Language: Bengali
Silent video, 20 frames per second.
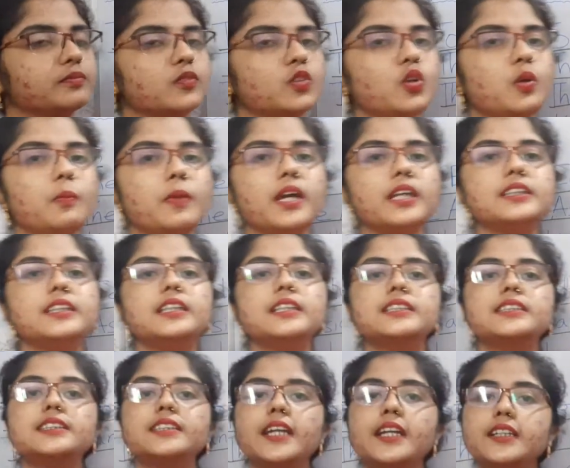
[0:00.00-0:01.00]
তোমরা দ্য
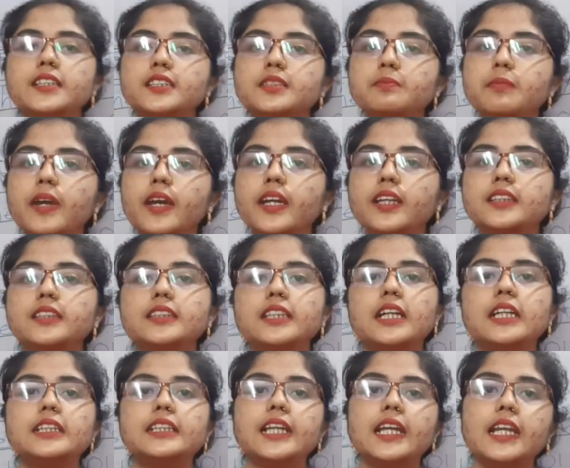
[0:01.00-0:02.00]
স্টেটসম্যান দ্য
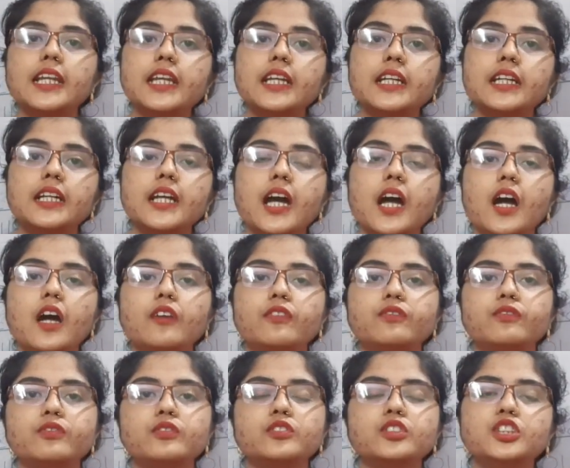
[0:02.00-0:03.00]
টেলিগ্রাফ
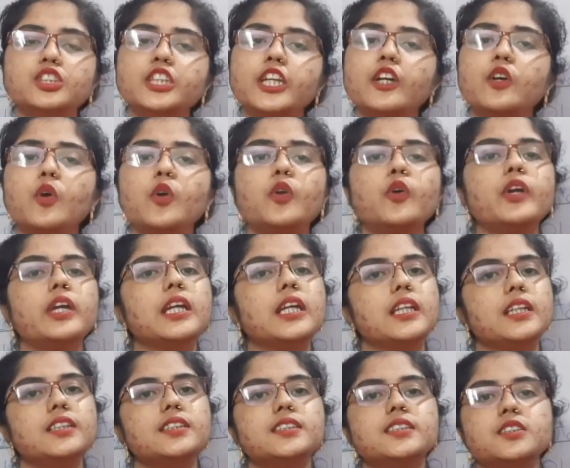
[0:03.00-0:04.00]
যে কোনো
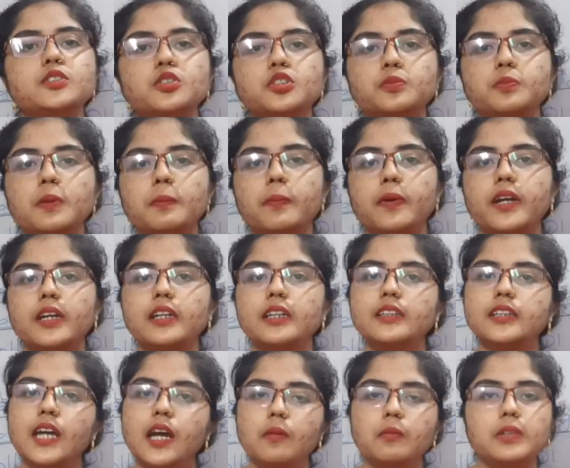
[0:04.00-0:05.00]
ইংলিশ নিউজ পেপার
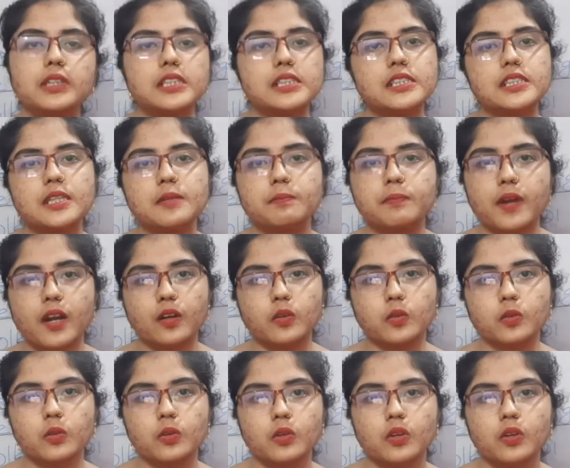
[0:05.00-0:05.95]
নাম লিখতে পারো